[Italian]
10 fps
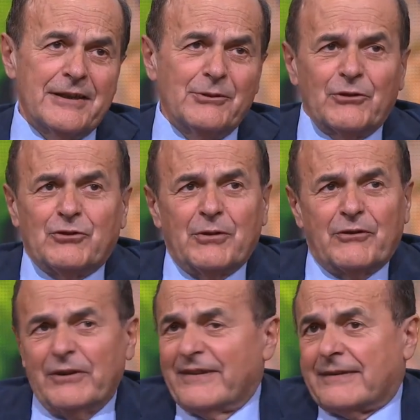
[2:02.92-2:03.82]
in una
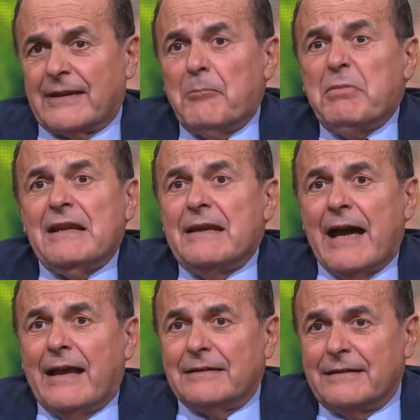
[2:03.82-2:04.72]
situazione
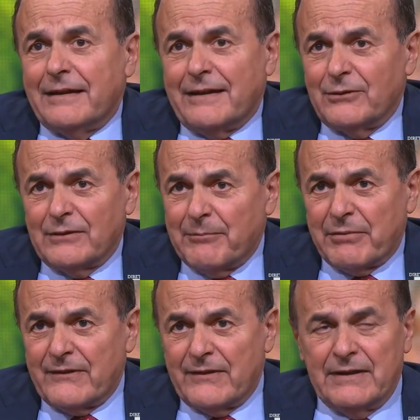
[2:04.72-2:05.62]
strabiliante che non ha
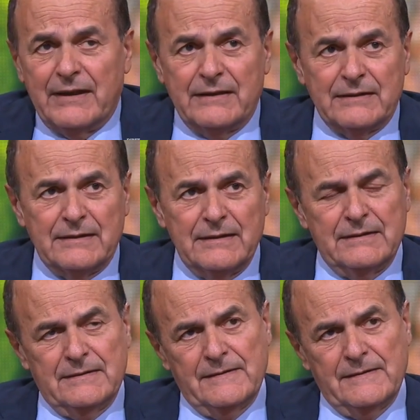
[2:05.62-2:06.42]
precedenti